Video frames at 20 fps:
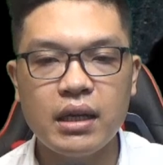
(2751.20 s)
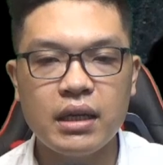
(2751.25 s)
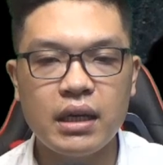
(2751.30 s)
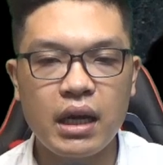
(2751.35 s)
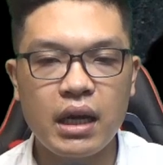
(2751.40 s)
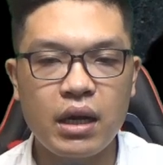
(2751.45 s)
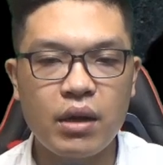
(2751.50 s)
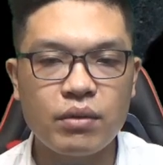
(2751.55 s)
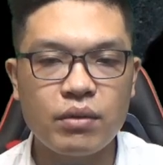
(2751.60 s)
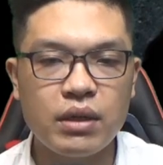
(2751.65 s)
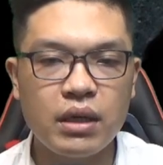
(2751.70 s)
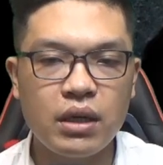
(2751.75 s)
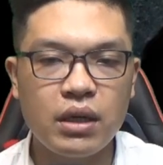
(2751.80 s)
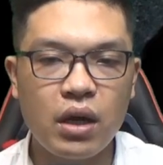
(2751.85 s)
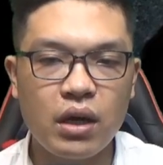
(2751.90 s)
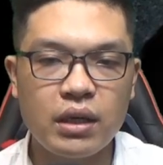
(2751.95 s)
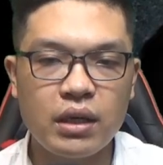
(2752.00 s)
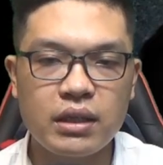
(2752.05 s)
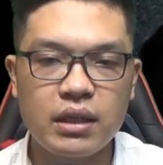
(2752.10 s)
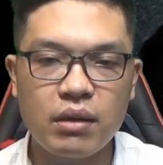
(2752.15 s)
Là Cầu Chân
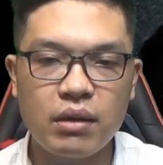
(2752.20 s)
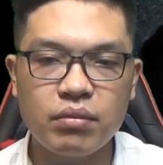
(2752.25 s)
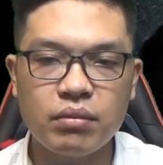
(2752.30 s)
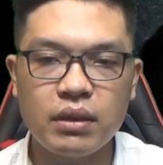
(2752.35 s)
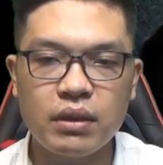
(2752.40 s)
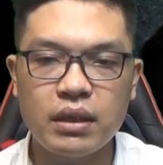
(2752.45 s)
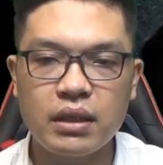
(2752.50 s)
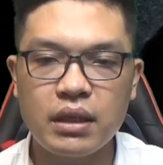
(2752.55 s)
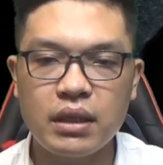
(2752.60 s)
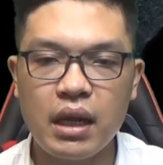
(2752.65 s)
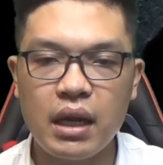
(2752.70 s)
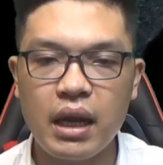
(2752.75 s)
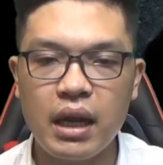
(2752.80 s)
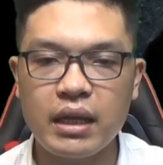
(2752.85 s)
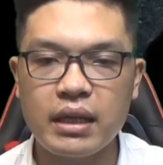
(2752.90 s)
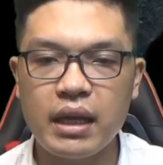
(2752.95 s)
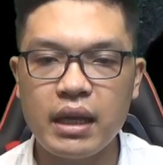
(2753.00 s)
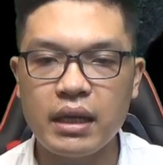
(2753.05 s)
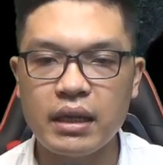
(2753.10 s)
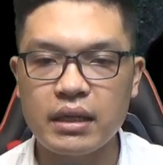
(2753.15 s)
nói xong đã
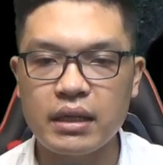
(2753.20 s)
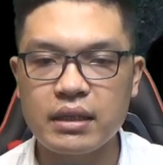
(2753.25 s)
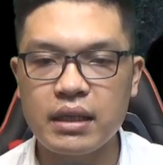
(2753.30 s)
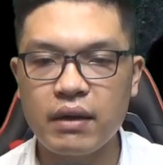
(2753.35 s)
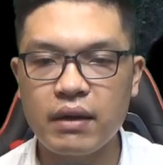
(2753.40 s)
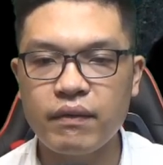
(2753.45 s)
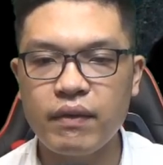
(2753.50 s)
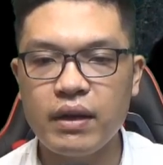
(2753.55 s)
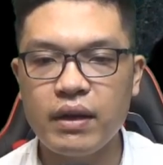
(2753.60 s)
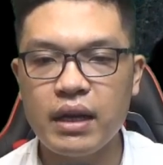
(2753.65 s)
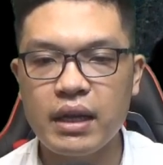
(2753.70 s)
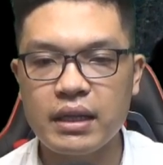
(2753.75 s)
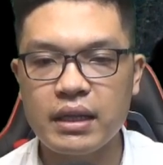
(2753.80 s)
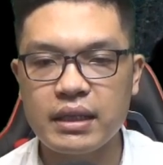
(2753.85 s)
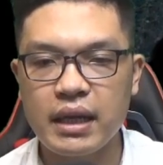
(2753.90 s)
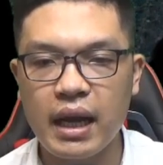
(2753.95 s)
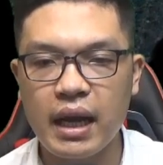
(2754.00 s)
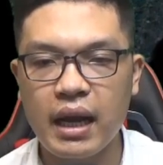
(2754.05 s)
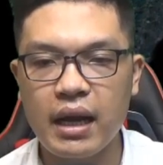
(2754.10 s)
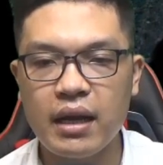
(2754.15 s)
lại nhìn sang phía Ninh
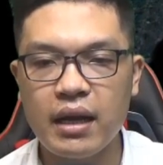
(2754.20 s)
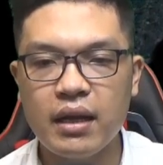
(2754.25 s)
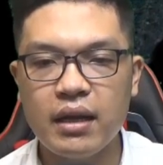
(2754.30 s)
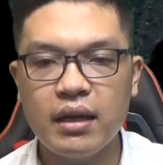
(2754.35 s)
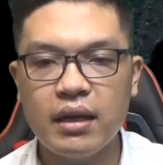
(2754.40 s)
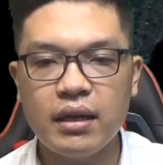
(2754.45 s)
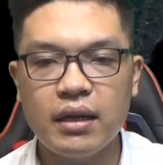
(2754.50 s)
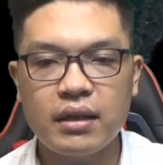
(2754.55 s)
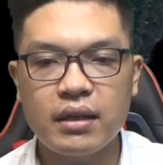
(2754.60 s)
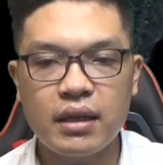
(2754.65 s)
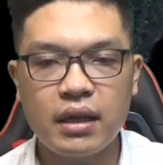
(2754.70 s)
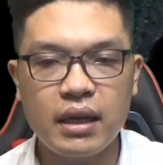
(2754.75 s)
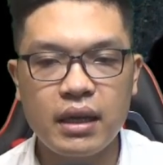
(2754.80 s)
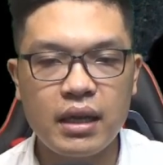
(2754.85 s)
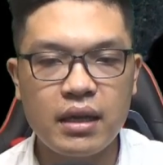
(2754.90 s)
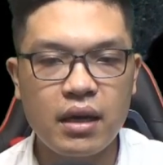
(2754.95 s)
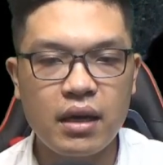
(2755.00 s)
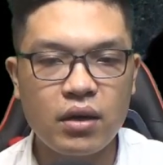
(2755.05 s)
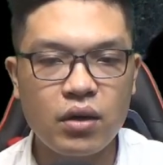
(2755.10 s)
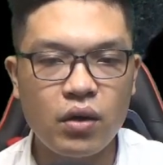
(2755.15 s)
Dạ. Ta
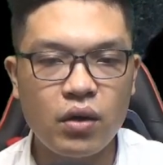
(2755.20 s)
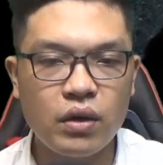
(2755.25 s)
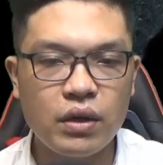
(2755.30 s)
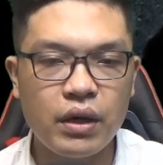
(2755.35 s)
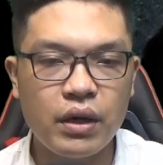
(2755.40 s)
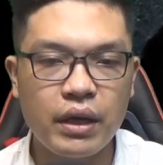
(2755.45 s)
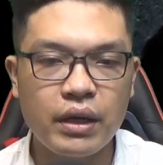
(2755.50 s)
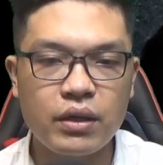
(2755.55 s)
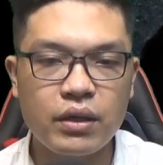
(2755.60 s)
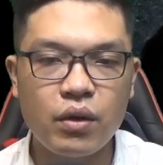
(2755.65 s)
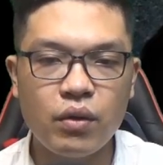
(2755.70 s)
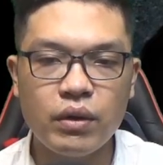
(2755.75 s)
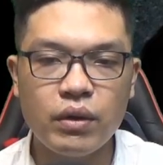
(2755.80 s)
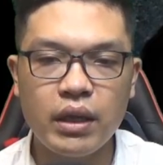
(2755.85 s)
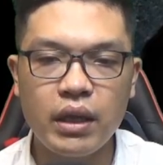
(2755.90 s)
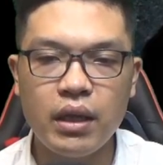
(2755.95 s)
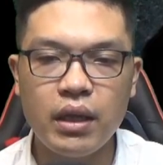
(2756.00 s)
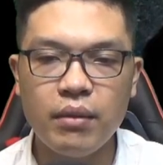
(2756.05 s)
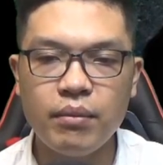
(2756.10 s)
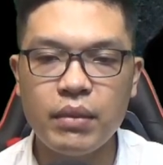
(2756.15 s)
nghi ngờ có người cố
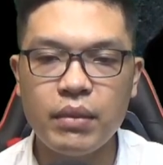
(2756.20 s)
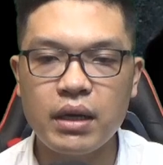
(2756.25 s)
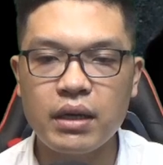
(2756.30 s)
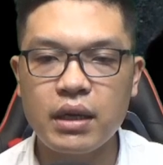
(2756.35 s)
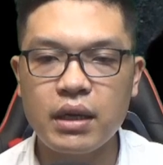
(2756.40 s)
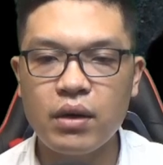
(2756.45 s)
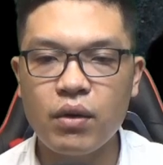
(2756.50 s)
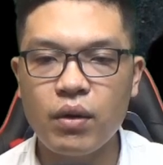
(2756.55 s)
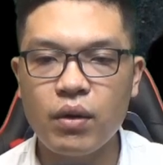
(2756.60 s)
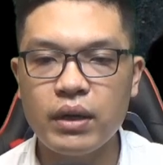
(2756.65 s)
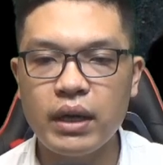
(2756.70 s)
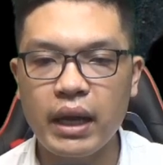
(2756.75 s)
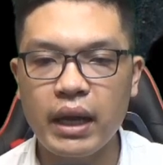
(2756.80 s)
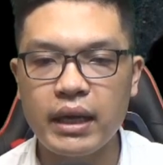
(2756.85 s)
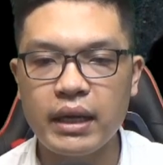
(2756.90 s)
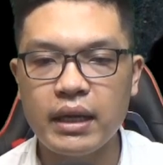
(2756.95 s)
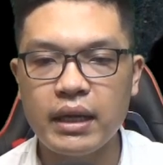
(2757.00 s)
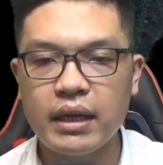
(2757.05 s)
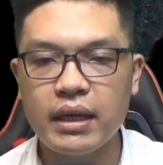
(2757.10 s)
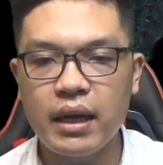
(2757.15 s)
ý mượn cơ hội
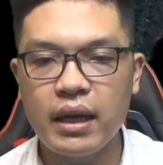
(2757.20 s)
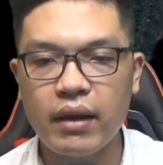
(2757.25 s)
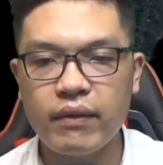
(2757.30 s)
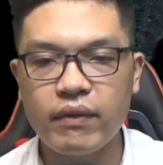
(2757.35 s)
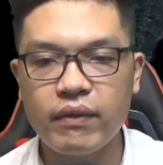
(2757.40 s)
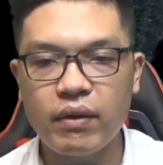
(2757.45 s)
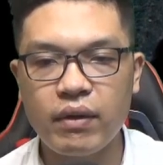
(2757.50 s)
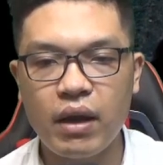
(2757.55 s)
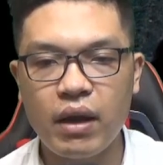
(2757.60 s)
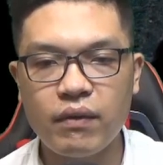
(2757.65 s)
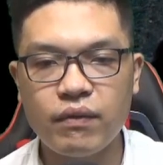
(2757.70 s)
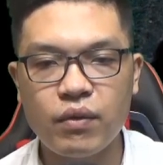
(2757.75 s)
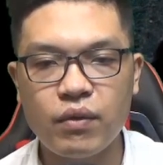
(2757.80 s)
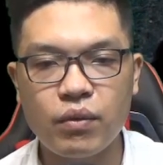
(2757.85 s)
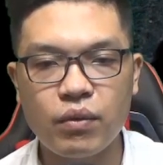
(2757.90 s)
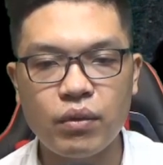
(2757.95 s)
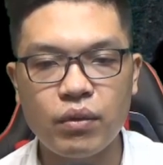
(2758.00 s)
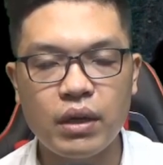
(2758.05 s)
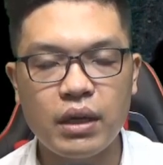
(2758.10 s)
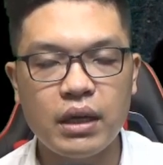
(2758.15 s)
này lẻn vào La
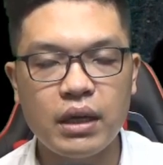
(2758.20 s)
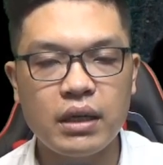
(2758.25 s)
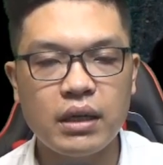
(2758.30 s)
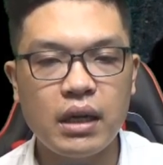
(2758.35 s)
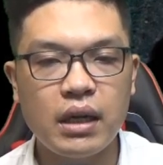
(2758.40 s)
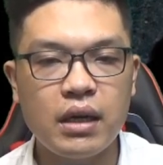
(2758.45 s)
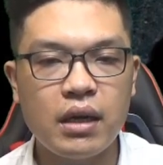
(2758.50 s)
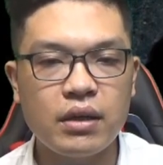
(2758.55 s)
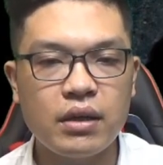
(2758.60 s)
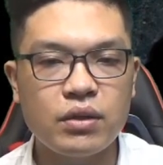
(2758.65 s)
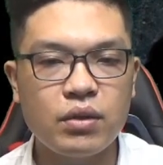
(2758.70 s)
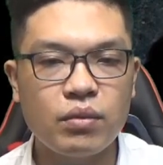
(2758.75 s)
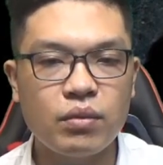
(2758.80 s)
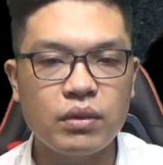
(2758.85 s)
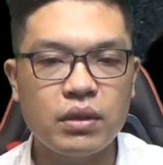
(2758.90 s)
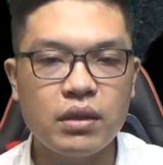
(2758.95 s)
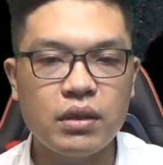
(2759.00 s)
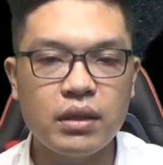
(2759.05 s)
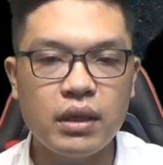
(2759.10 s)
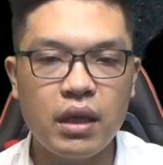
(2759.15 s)
phủ, để lợi dụng
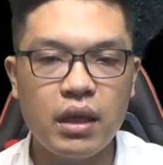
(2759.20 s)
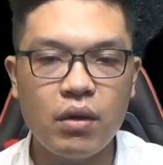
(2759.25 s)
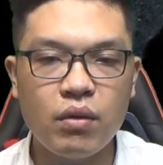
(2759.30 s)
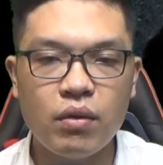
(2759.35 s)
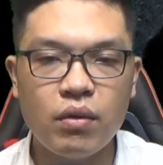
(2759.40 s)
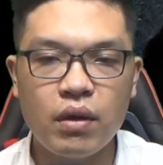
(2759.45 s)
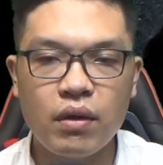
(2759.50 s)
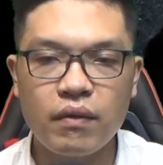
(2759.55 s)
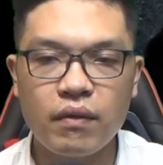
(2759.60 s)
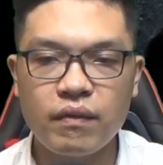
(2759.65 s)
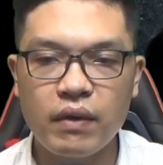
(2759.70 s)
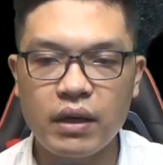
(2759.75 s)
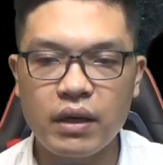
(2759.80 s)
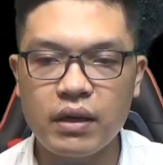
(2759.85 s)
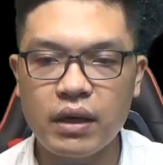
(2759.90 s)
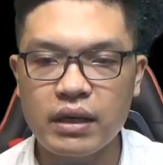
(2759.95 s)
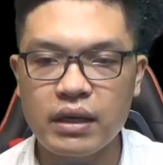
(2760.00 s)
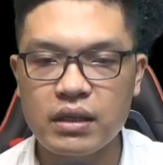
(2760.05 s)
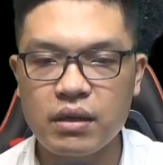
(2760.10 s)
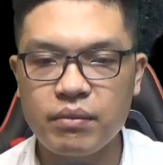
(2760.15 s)
thư yêu và
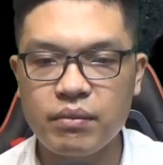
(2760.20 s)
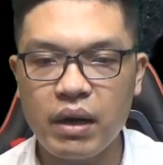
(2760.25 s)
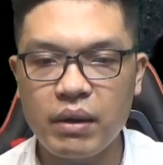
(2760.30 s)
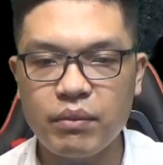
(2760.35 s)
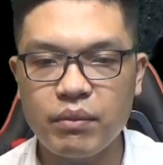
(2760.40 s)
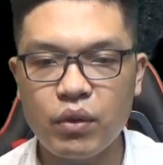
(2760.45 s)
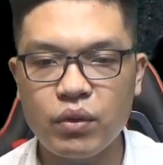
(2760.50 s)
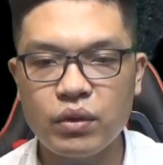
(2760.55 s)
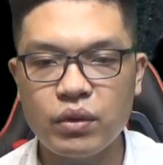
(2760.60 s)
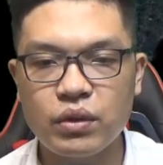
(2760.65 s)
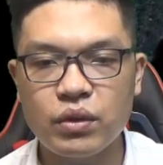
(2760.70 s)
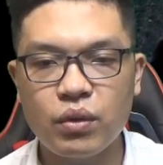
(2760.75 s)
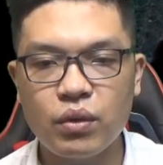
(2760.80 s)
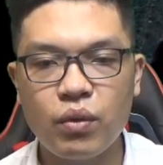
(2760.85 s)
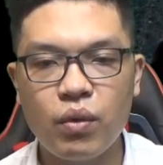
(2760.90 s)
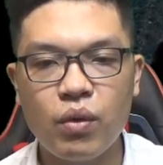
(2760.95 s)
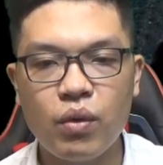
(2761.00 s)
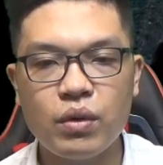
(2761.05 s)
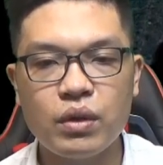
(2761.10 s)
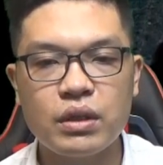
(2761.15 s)
người trong Ma môn
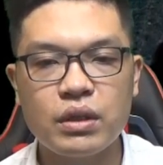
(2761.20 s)
thu hút